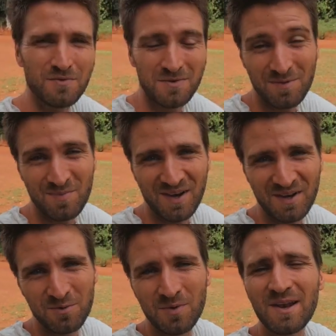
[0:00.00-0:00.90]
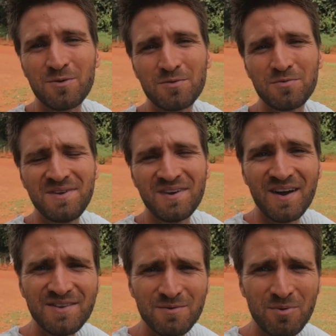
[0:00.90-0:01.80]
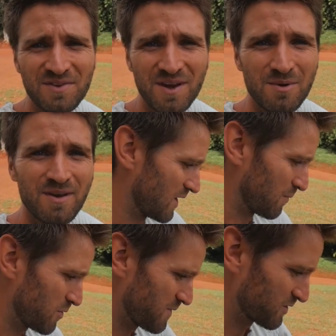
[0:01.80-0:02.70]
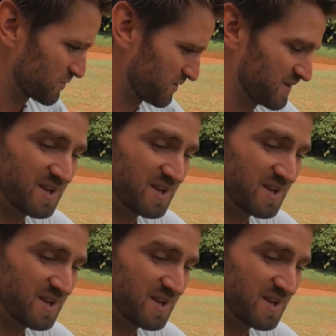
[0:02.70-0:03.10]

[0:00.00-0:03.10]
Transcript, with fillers: Je voulais te parler de quelques outils indispensables. La première chose